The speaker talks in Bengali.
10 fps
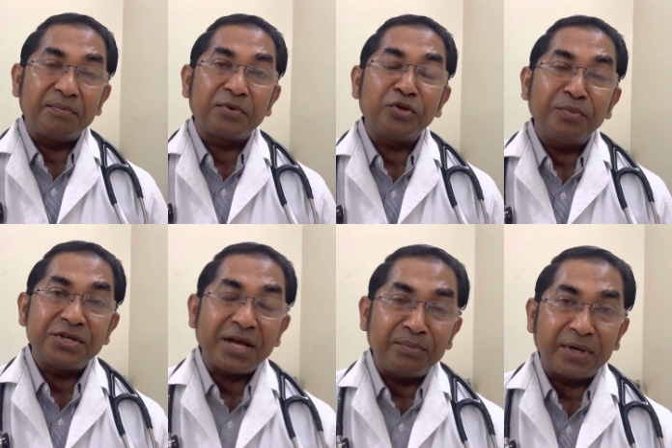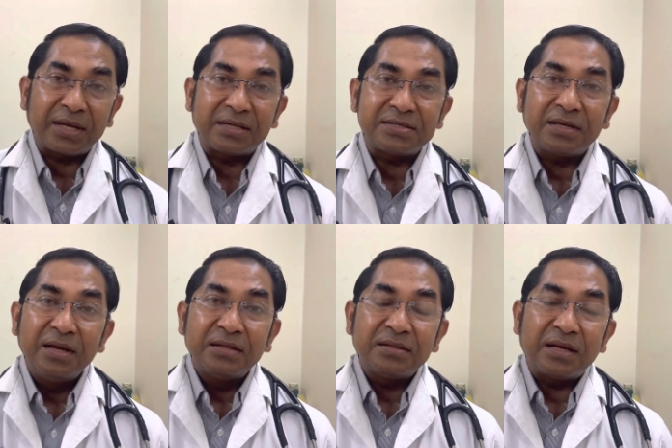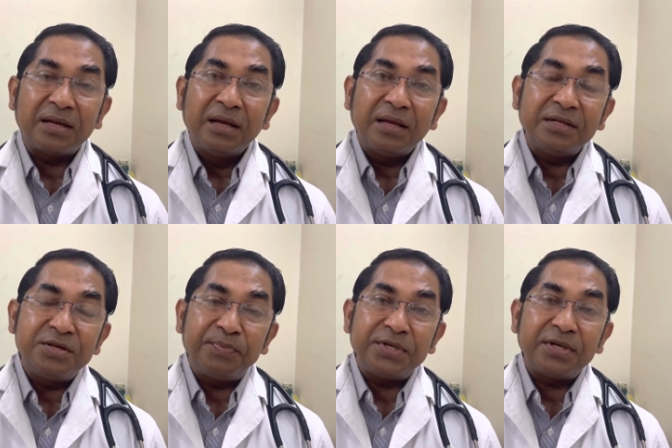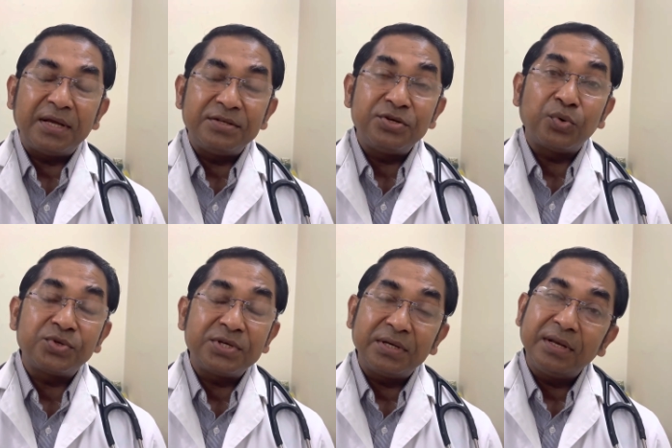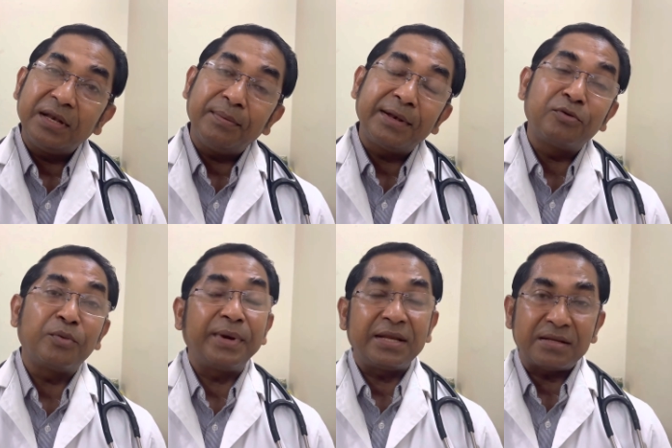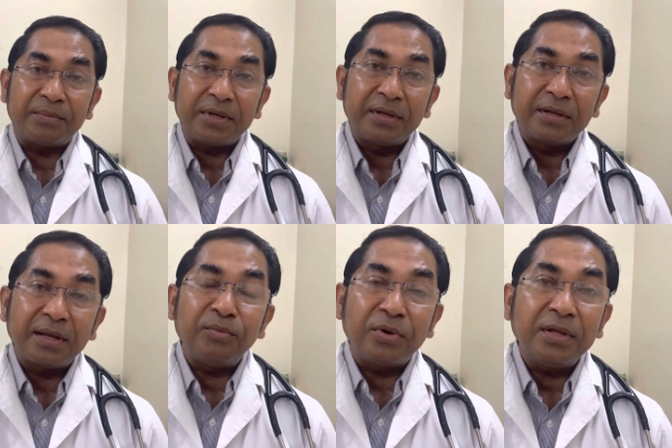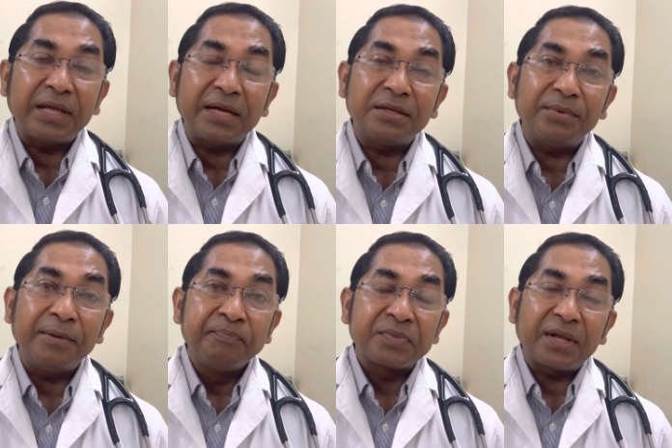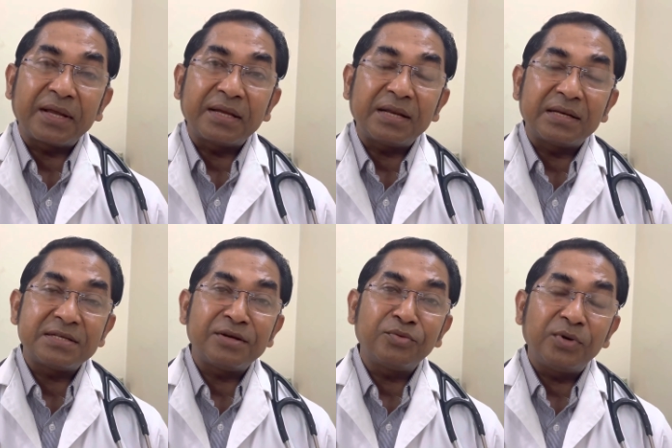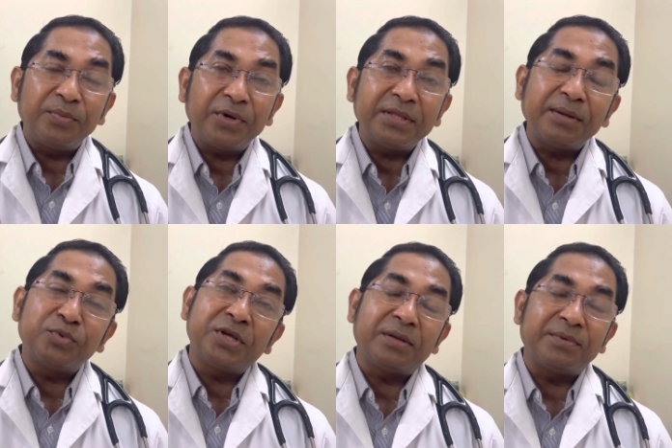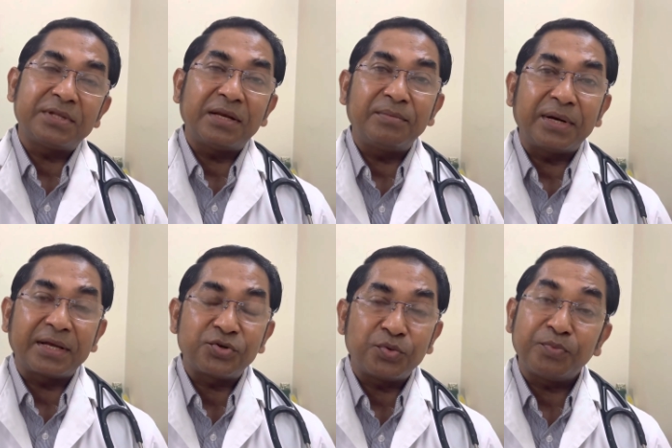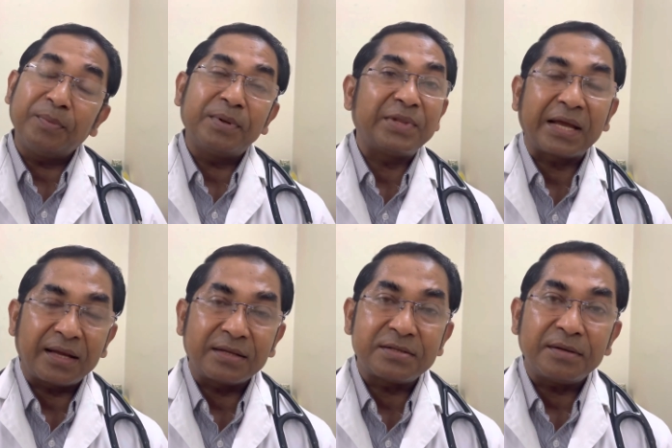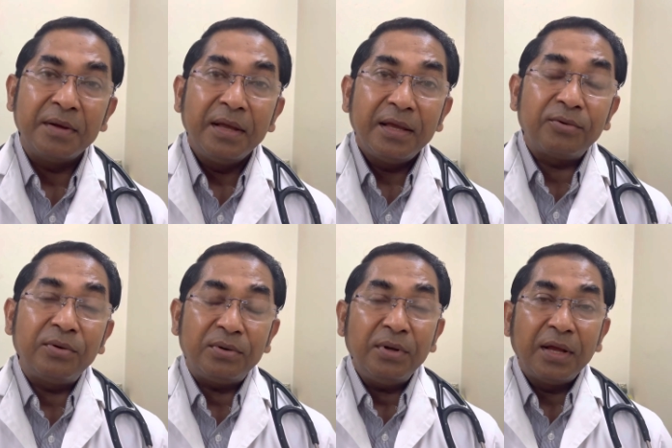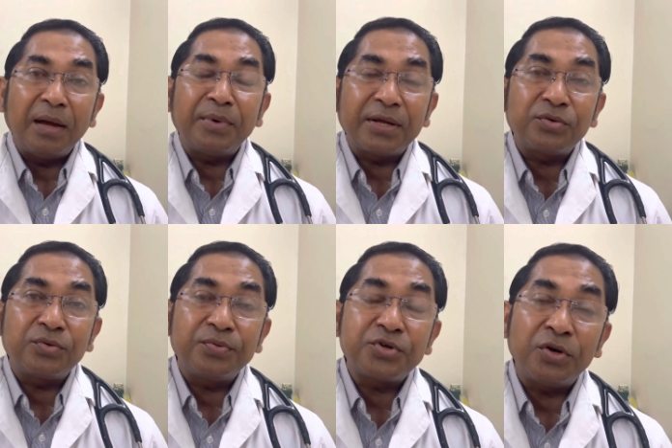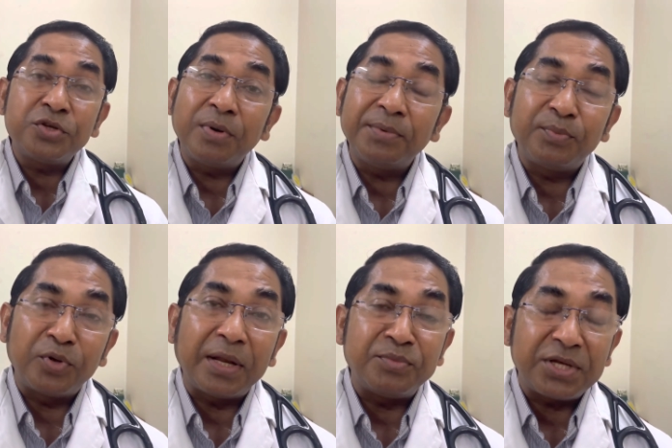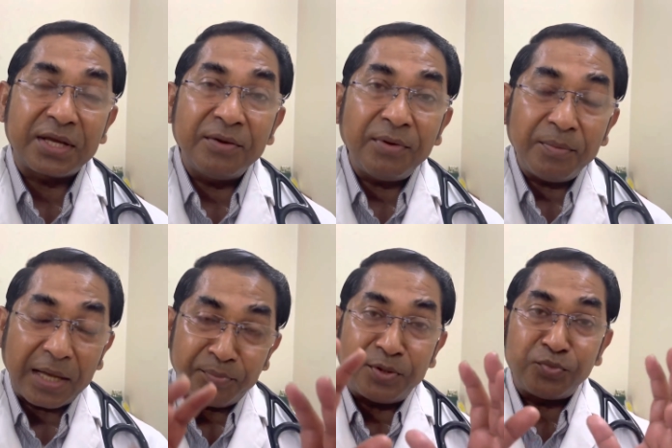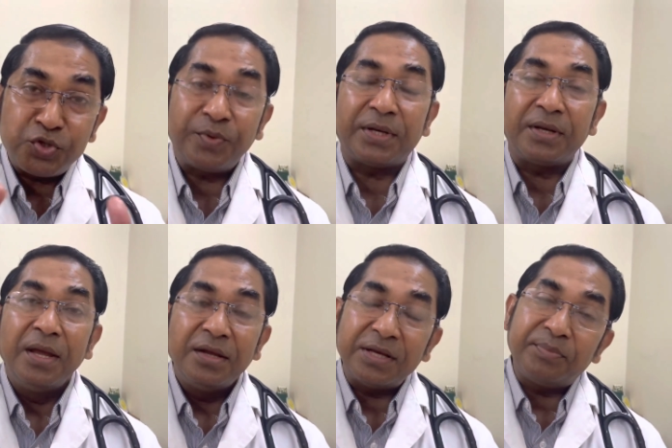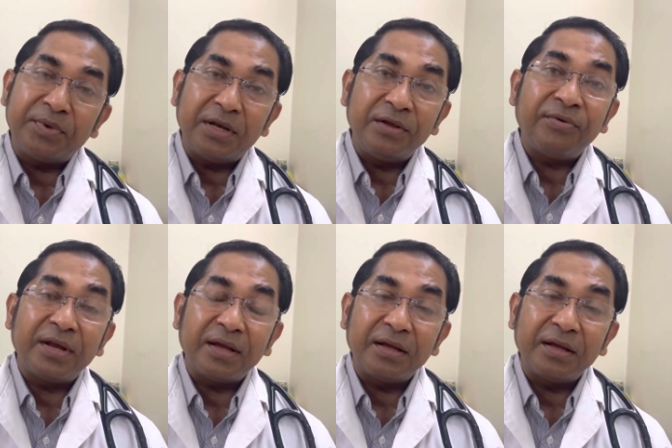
প্রথমে টাইম বেড়ে গেছে তার জিপিটি জিওটি লেভেলগুলো বেড়ে যাবে এবং দেখা যাবে তাকে একটা আলট্রাসাউন্ড করলে পরে তা বোঝা যাবে তার লিভারে কিছু প্রবলেম দেখা গেছে এগুলো আমরা একটু খুব সহজভাবে বললাম যে কিভাবে আপনি বুঝবেন যে আপনি লিভারে